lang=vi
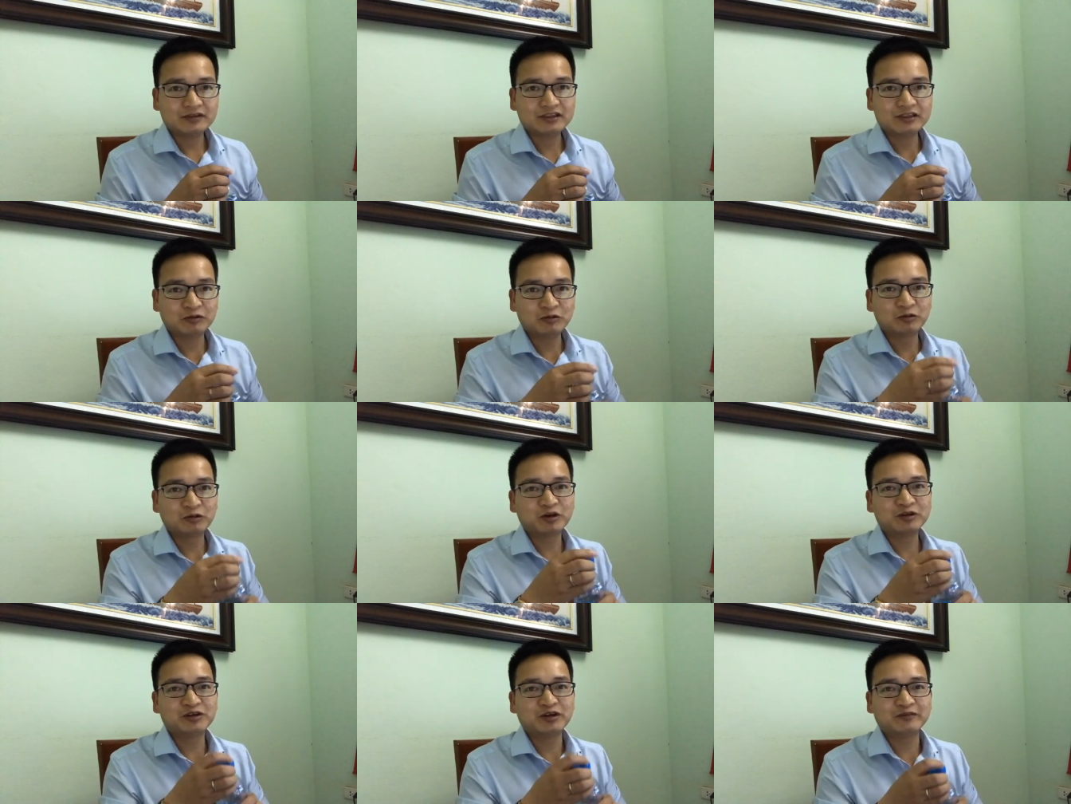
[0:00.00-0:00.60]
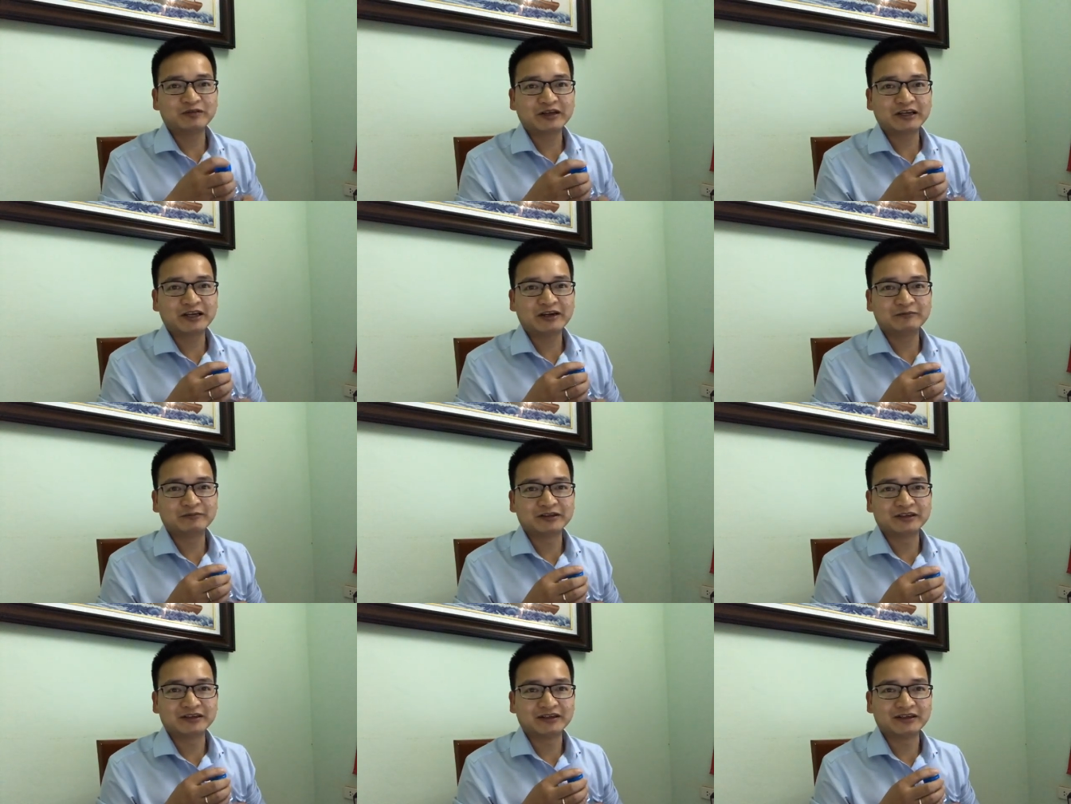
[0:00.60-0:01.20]
trong lúc nói chuyện với anh
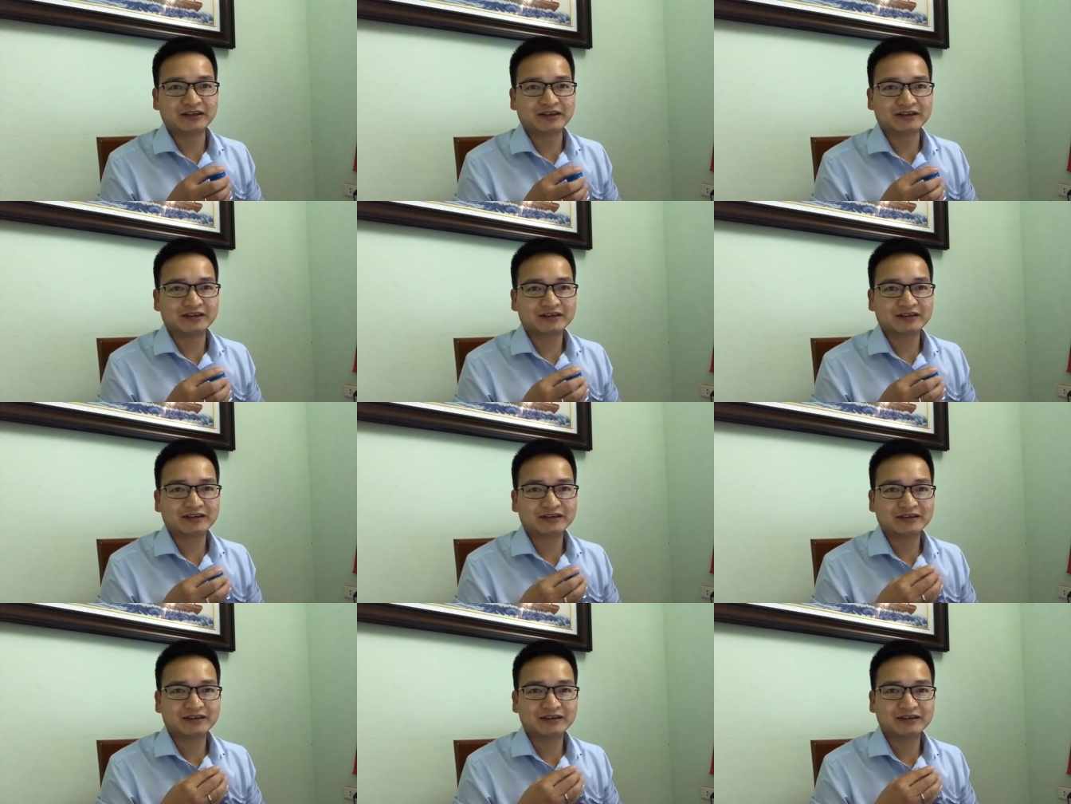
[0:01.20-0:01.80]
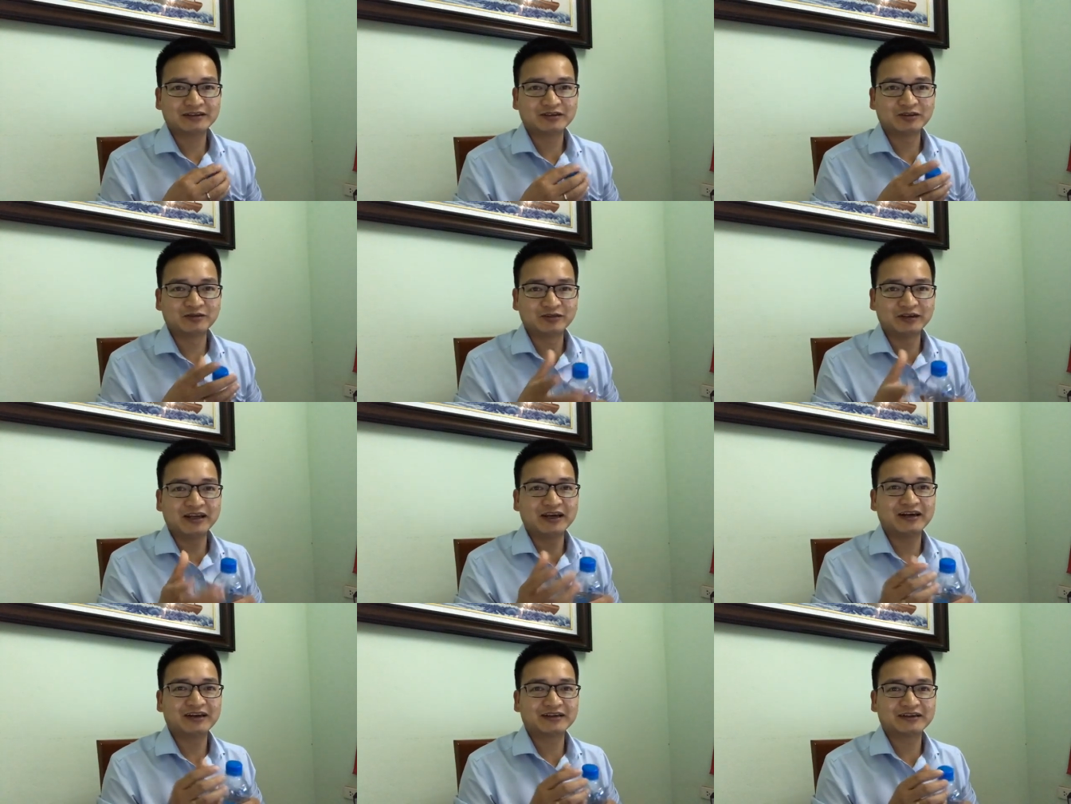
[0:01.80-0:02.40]
em thì tôi
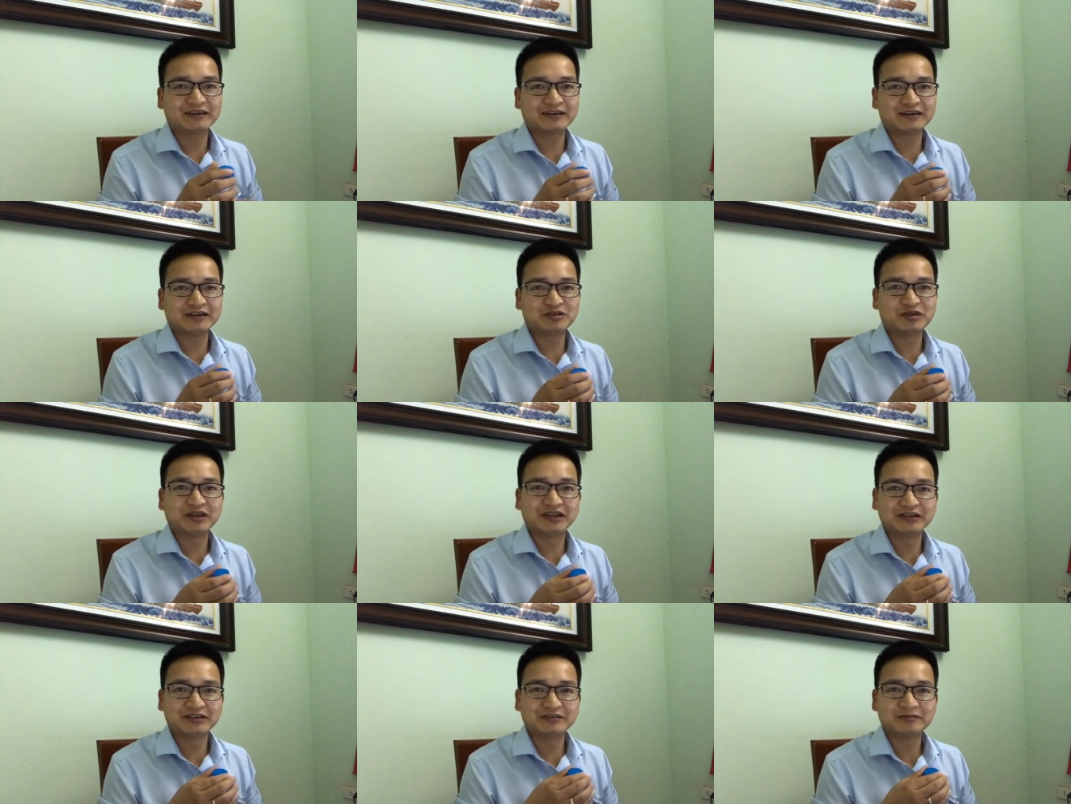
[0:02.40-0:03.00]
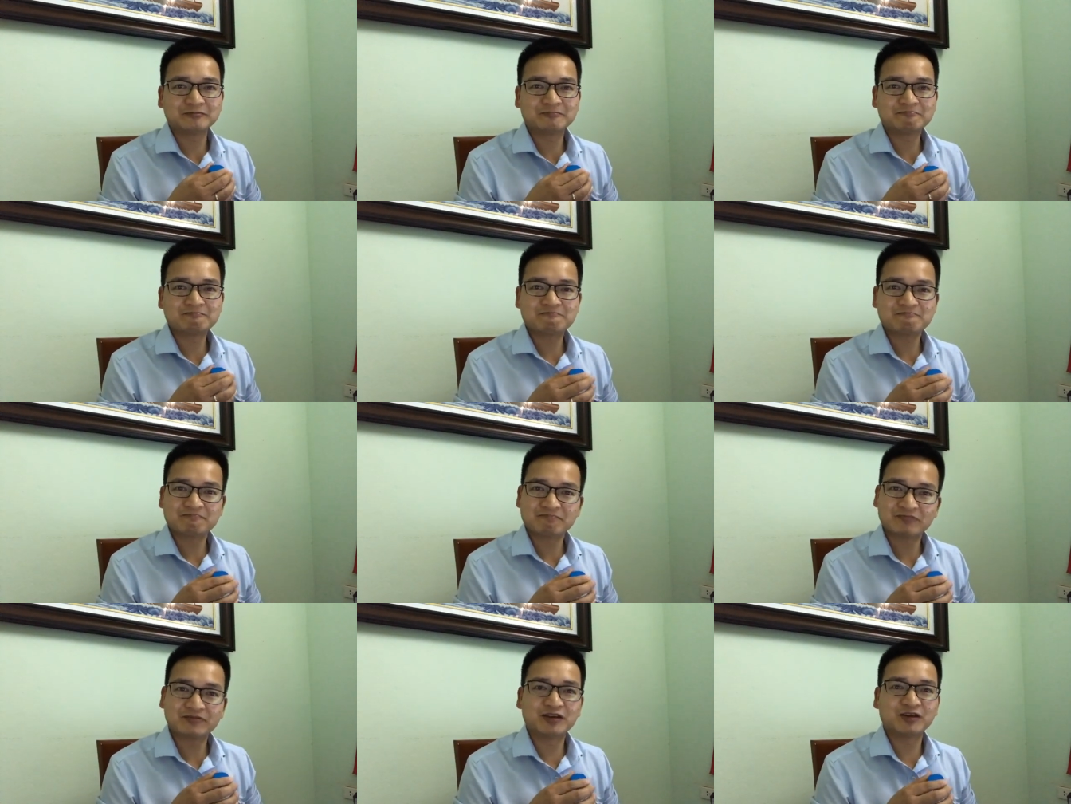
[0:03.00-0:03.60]
vẫn đang chuyên đinh
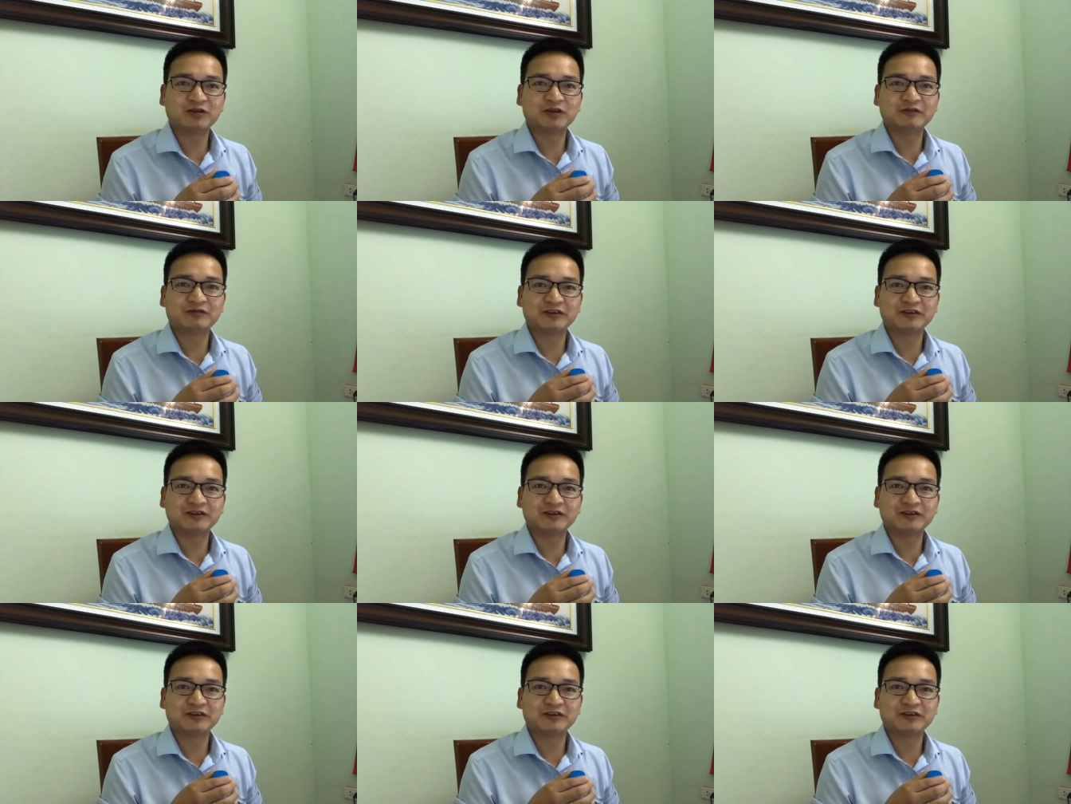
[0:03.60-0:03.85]
rất tuyệt